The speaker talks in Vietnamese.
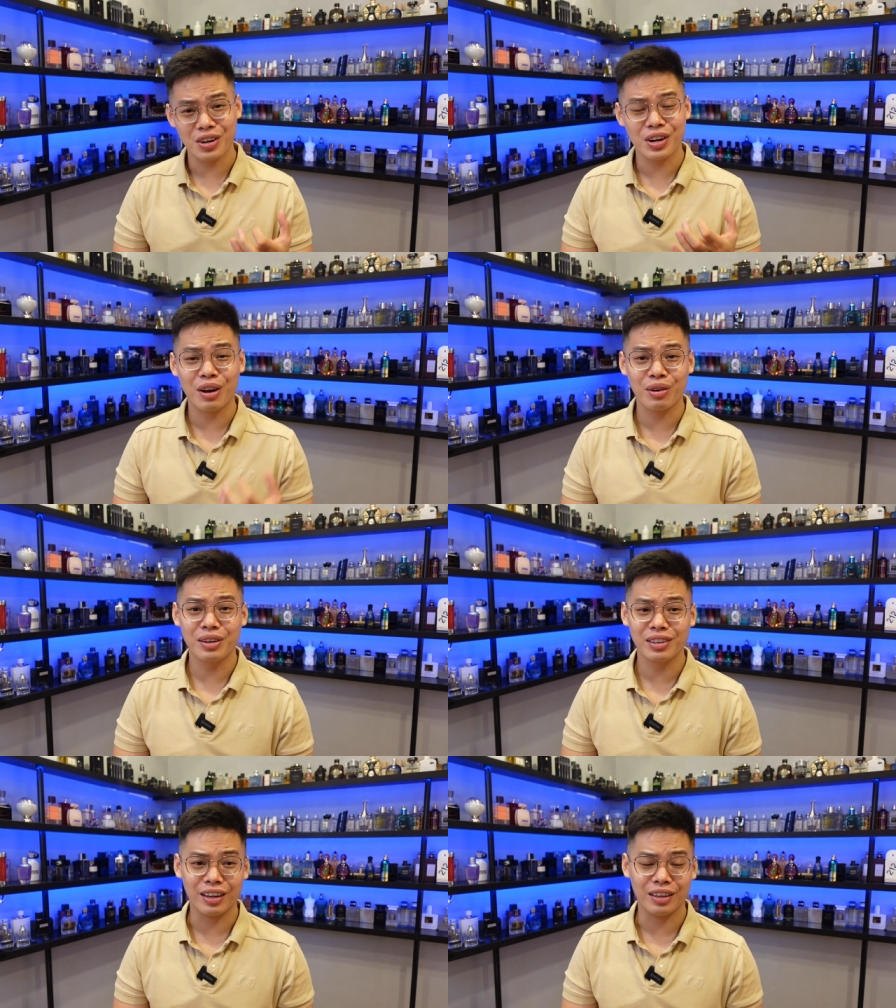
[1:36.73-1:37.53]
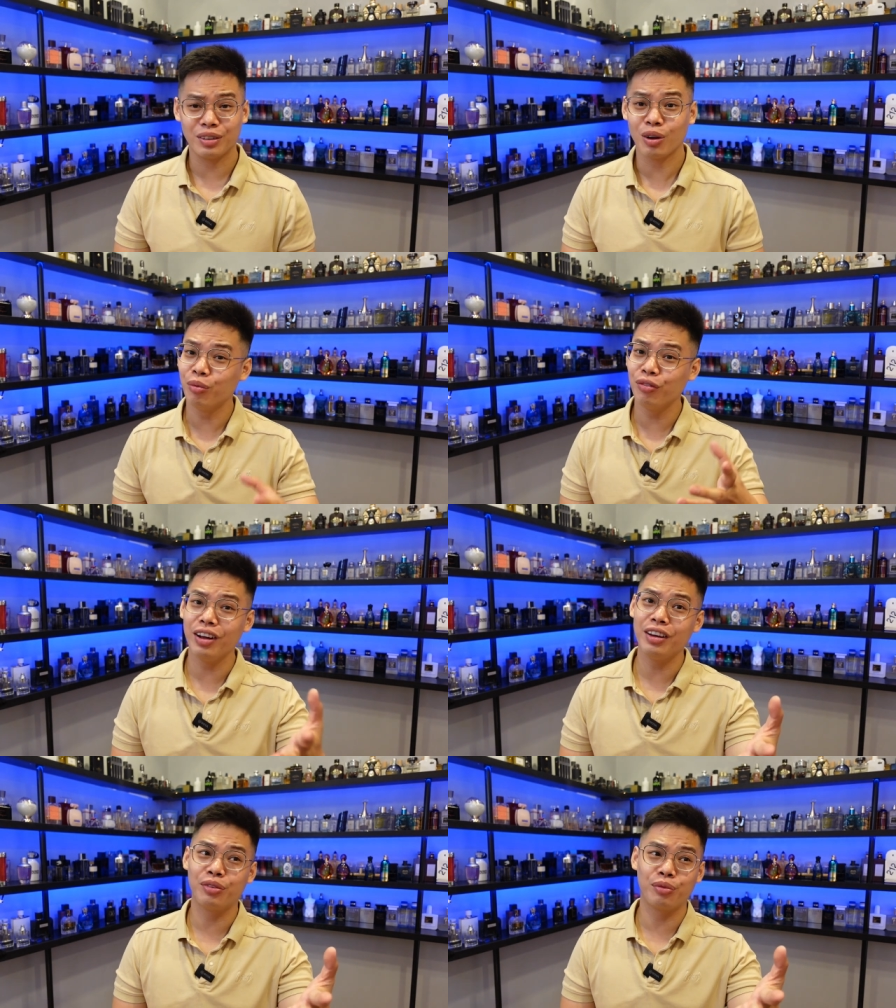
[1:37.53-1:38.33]
Chanel đến dậy giống
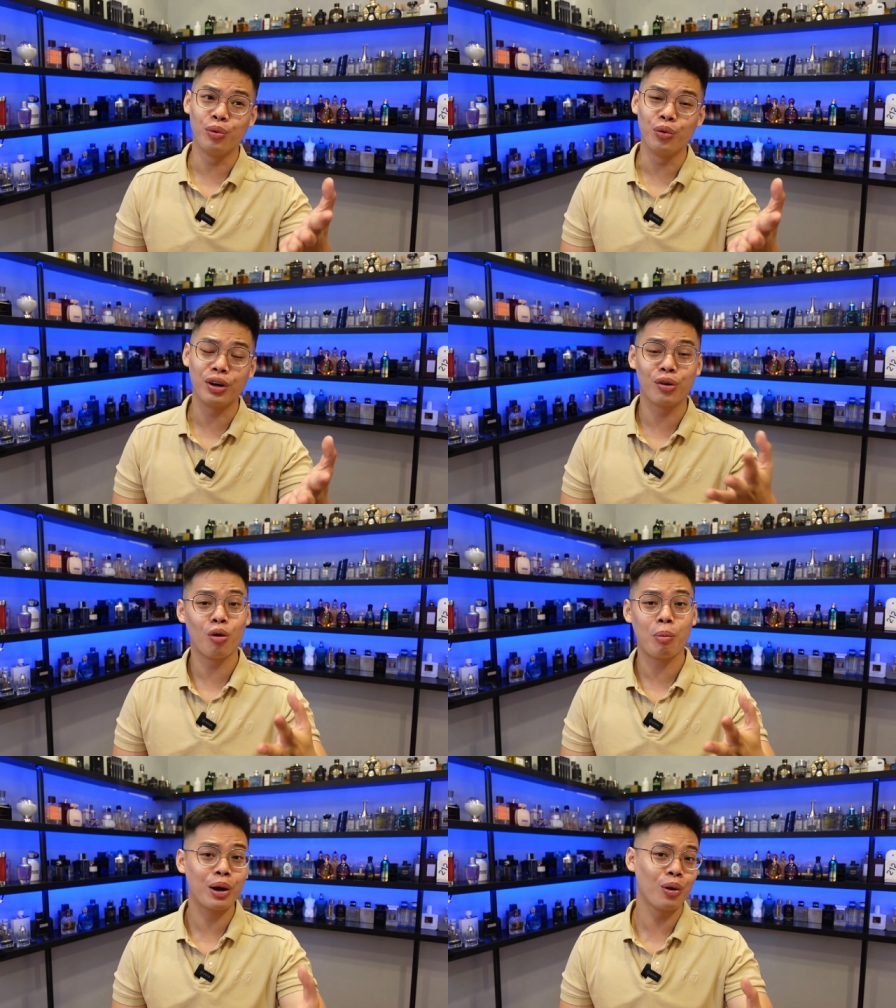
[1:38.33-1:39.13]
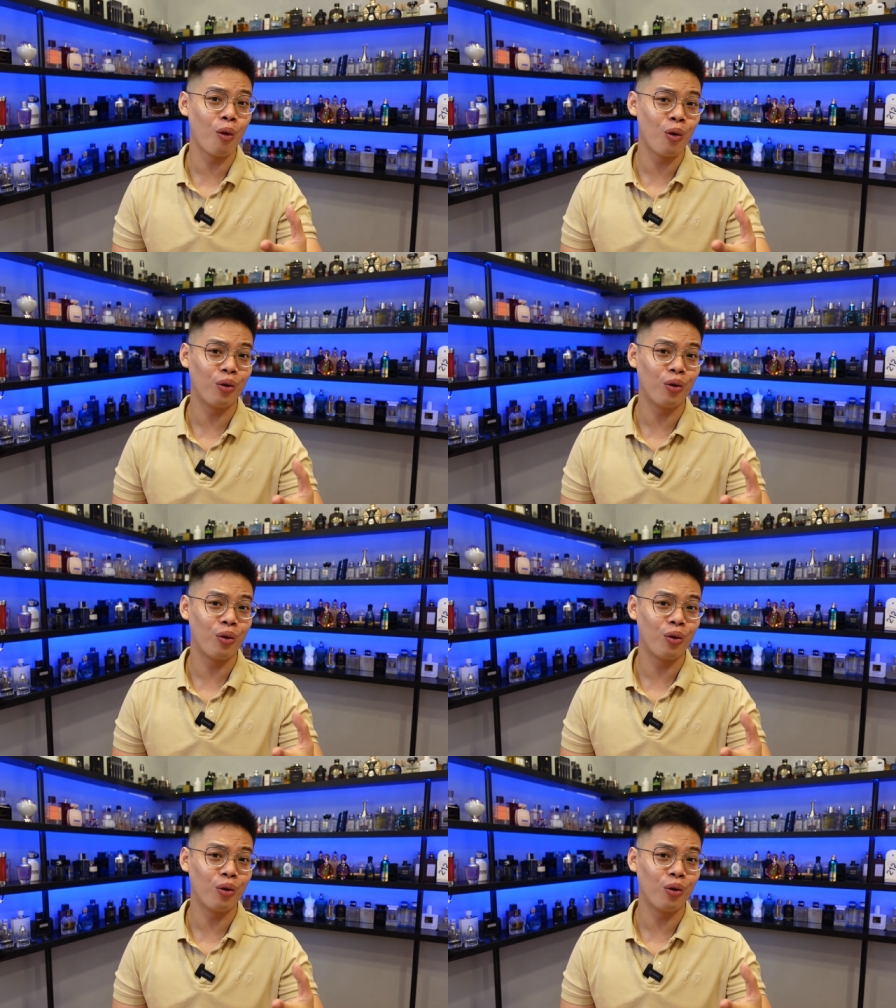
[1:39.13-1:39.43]
với mùi Romano